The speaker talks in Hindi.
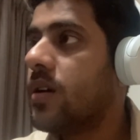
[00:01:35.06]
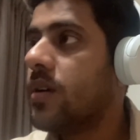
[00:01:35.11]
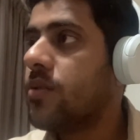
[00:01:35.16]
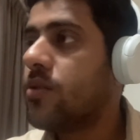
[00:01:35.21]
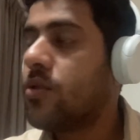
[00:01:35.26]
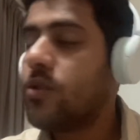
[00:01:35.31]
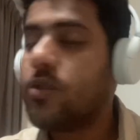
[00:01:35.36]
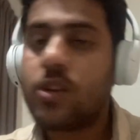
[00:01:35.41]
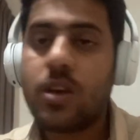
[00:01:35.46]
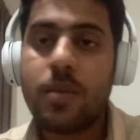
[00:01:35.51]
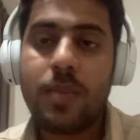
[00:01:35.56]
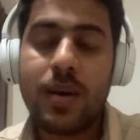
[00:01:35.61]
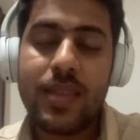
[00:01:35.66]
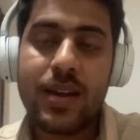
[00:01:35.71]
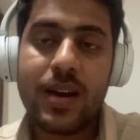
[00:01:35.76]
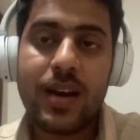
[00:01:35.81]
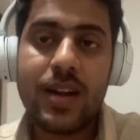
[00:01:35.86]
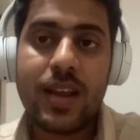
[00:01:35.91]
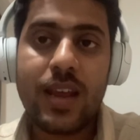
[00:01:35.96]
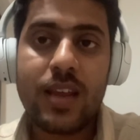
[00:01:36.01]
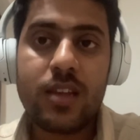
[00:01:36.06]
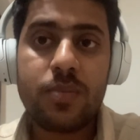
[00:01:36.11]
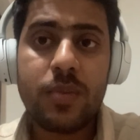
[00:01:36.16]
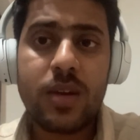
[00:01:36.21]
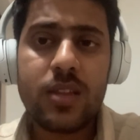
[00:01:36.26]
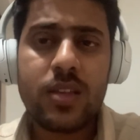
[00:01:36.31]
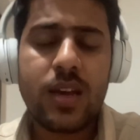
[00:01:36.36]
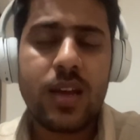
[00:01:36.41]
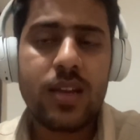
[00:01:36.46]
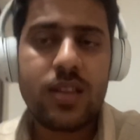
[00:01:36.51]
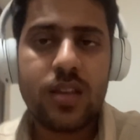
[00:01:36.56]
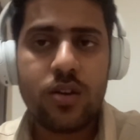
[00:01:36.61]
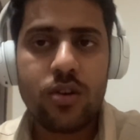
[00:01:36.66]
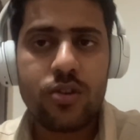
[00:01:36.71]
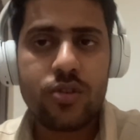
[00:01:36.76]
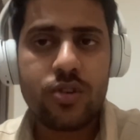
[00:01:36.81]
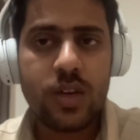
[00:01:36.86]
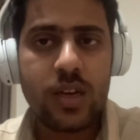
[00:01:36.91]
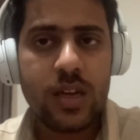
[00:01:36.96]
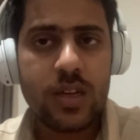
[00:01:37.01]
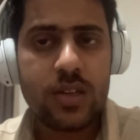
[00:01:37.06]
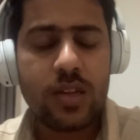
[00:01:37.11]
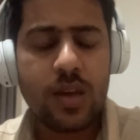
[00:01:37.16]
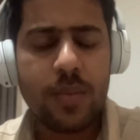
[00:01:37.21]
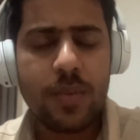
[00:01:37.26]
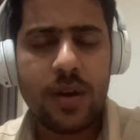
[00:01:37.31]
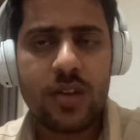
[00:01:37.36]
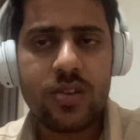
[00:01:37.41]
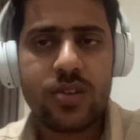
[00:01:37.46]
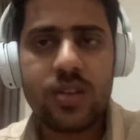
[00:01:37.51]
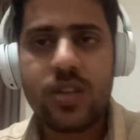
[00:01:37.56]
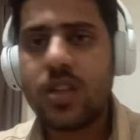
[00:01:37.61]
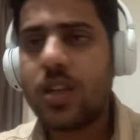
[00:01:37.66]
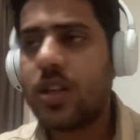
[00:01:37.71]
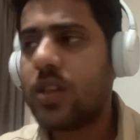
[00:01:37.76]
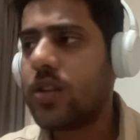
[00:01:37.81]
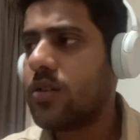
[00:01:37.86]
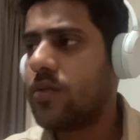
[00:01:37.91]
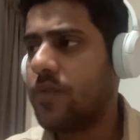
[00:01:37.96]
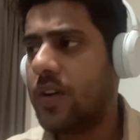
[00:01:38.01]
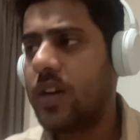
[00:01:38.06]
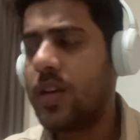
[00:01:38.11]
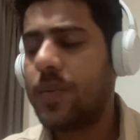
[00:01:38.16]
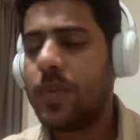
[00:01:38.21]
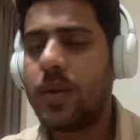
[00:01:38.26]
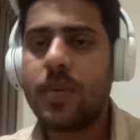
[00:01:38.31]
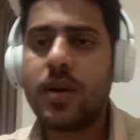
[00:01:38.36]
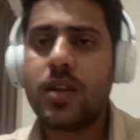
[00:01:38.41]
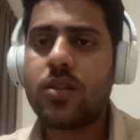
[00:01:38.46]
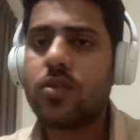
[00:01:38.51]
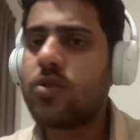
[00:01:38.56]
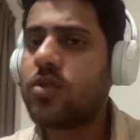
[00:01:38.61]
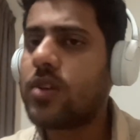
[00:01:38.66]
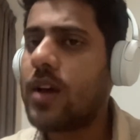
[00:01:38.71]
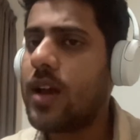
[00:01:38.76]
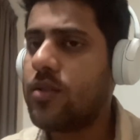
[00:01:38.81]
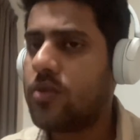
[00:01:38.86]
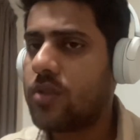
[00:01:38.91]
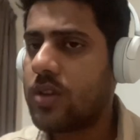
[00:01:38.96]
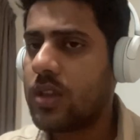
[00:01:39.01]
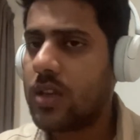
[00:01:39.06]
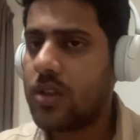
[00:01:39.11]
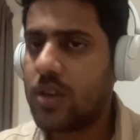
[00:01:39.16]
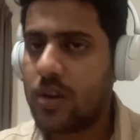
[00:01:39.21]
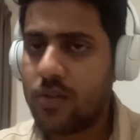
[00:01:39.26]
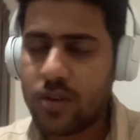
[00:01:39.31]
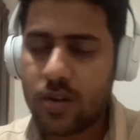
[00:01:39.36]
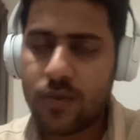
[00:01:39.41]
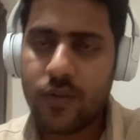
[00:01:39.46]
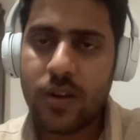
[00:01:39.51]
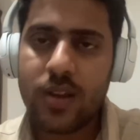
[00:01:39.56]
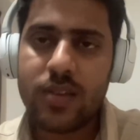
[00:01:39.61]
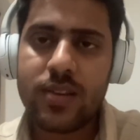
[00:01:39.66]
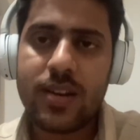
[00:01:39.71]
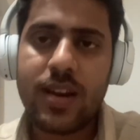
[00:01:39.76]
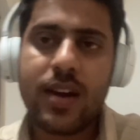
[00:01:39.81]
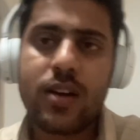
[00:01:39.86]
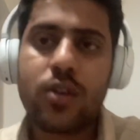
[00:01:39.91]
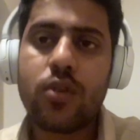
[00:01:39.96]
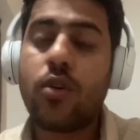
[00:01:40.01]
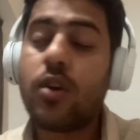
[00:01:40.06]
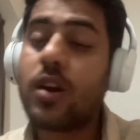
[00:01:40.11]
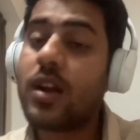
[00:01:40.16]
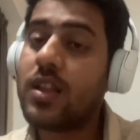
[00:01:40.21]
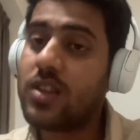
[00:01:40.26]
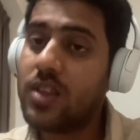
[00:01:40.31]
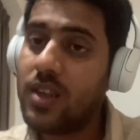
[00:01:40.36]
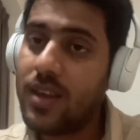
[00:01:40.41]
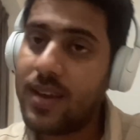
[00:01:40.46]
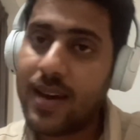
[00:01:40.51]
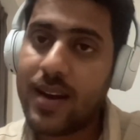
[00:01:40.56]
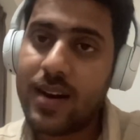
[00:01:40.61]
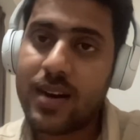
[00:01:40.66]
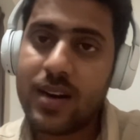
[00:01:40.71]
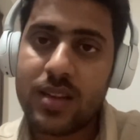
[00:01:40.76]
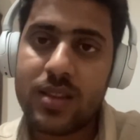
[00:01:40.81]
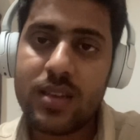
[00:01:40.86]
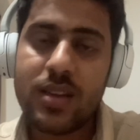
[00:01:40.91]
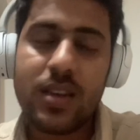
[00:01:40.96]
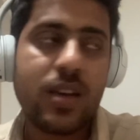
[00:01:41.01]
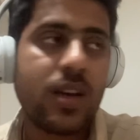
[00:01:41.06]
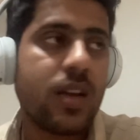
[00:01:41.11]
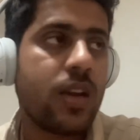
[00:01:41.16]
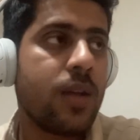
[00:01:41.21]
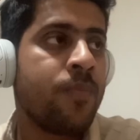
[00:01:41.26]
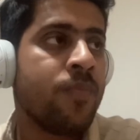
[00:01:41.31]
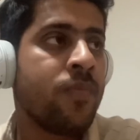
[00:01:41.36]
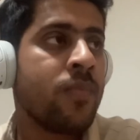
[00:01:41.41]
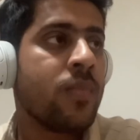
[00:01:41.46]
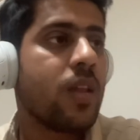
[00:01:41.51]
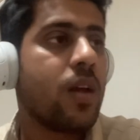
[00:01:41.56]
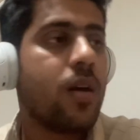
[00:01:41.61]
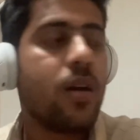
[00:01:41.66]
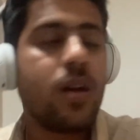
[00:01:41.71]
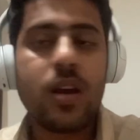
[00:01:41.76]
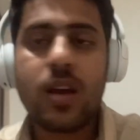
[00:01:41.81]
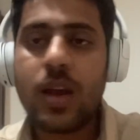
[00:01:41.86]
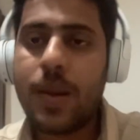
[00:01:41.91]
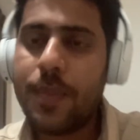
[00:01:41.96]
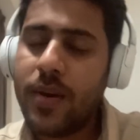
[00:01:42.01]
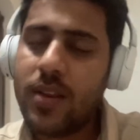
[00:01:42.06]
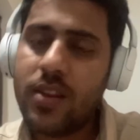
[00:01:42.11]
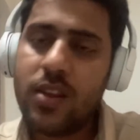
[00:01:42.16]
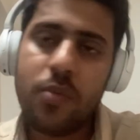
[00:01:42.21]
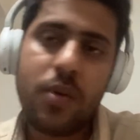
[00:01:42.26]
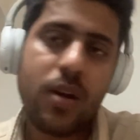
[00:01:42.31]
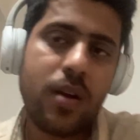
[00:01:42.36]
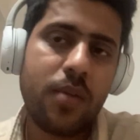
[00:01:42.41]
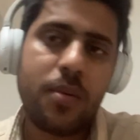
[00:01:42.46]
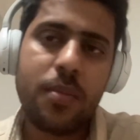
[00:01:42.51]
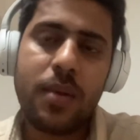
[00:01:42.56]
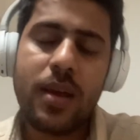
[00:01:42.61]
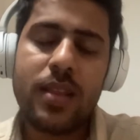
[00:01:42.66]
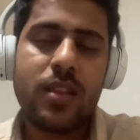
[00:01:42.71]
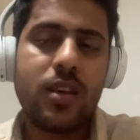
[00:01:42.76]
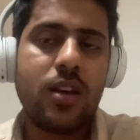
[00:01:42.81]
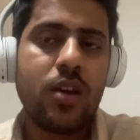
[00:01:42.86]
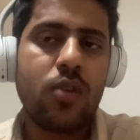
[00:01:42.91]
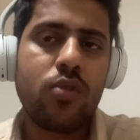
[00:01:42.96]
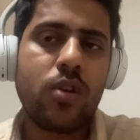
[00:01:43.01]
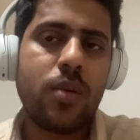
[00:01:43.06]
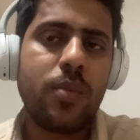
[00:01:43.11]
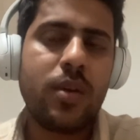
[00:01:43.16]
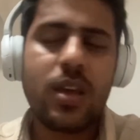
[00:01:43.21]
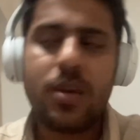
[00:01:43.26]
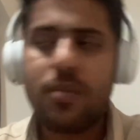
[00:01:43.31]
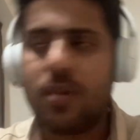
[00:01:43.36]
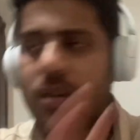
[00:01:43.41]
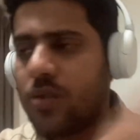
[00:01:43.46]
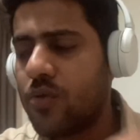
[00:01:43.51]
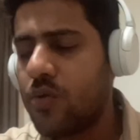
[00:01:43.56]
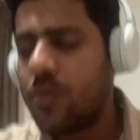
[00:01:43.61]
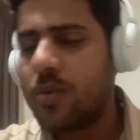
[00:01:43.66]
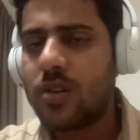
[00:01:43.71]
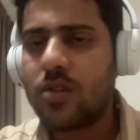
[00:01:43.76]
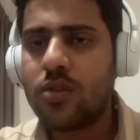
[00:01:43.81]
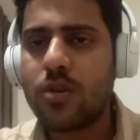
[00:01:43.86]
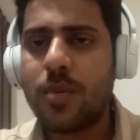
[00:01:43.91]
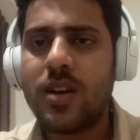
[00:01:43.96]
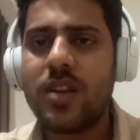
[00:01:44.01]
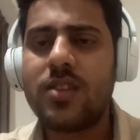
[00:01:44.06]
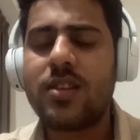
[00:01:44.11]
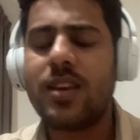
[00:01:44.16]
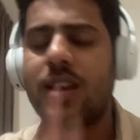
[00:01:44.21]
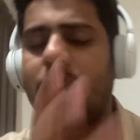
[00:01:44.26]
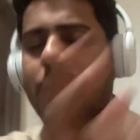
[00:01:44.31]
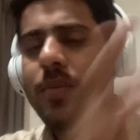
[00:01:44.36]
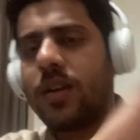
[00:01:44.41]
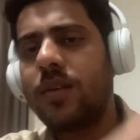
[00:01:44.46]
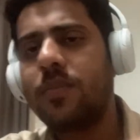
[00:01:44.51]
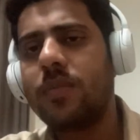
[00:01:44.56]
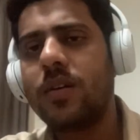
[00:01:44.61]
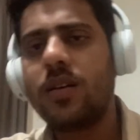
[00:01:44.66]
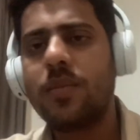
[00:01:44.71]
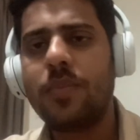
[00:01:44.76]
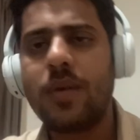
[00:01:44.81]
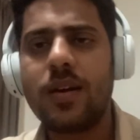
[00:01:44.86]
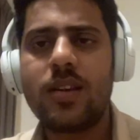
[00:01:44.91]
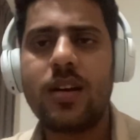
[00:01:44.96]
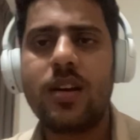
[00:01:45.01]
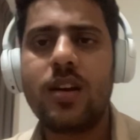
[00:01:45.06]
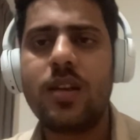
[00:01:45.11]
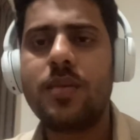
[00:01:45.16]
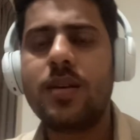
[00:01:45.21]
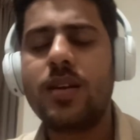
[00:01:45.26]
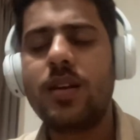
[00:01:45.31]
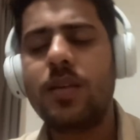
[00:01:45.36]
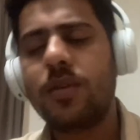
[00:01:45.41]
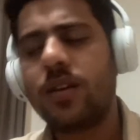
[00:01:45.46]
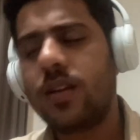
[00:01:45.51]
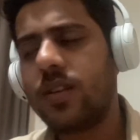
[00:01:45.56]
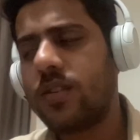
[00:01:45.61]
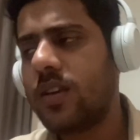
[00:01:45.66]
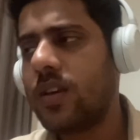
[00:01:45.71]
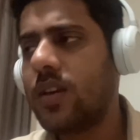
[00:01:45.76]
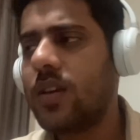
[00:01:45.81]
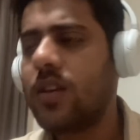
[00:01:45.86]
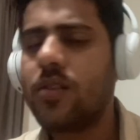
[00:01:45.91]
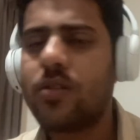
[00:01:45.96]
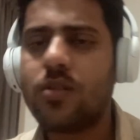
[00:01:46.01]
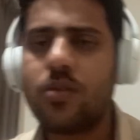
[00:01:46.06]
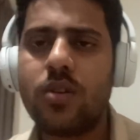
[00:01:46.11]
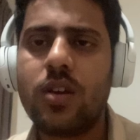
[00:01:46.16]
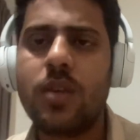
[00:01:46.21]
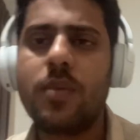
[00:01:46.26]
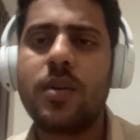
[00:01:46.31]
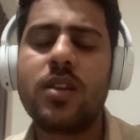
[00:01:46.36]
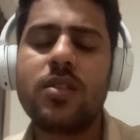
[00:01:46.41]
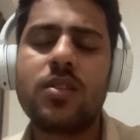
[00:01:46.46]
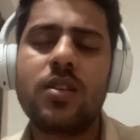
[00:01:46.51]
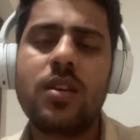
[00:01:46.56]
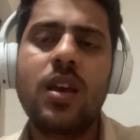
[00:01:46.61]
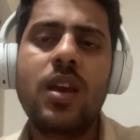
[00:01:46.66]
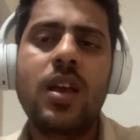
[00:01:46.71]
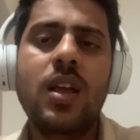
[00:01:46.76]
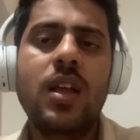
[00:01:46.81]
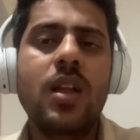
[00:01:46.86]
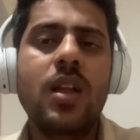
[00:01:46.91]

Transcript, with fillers: जो इसके बाद अगर टेस्ट मैच आई थिंक ऑस्ट्रेलिया से हमारी सीरीज तो वर्ल्ड कप की बात तो शायद उसके अंदर जो है वो सरफराज सेलेक्ट हो और अच्छी कारकर्दगी करें कैप्टन के बारे में बात नहीं करूँगा अभी कि मैं क्यों किसको बनना चाहिए कैप्टन पाकिस्तान टीम का नहीं बनना चाहिए किसको नहीं बनना चाहिए